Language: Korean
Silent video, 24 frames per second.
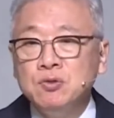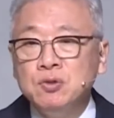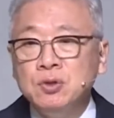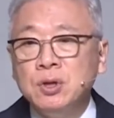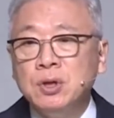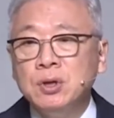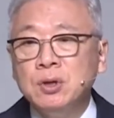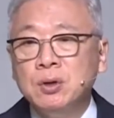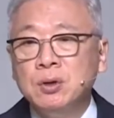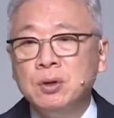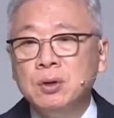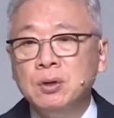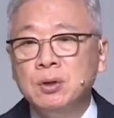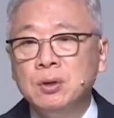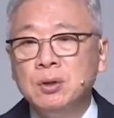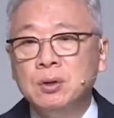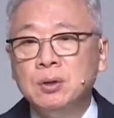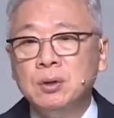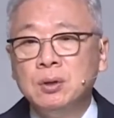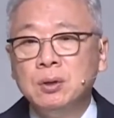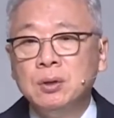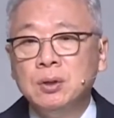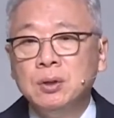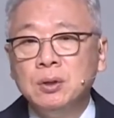뛰어요.
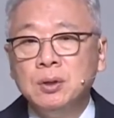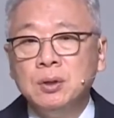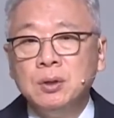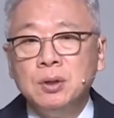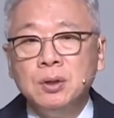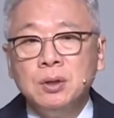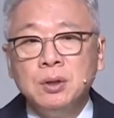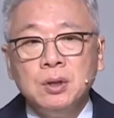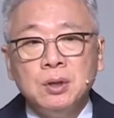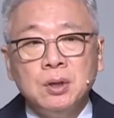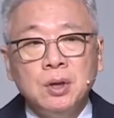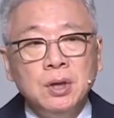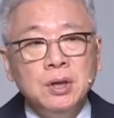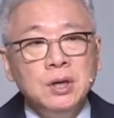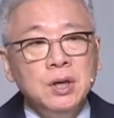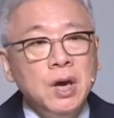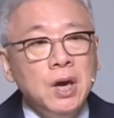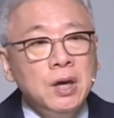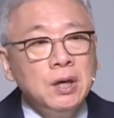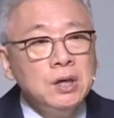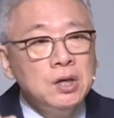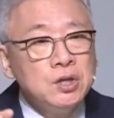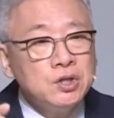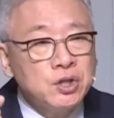이
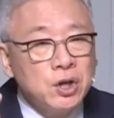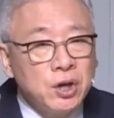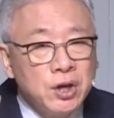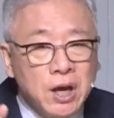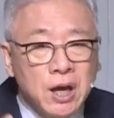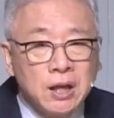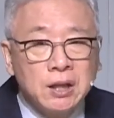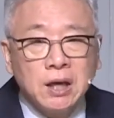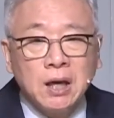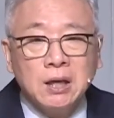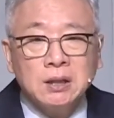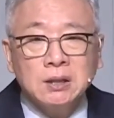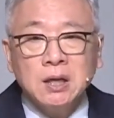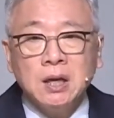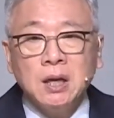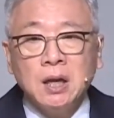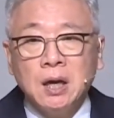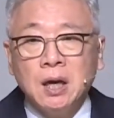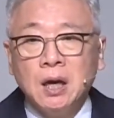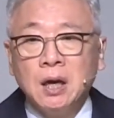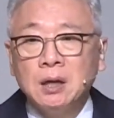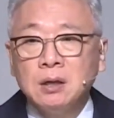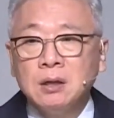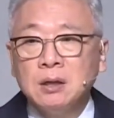얘기를 전해야 되겠다
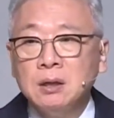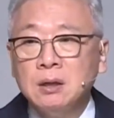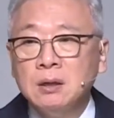내가.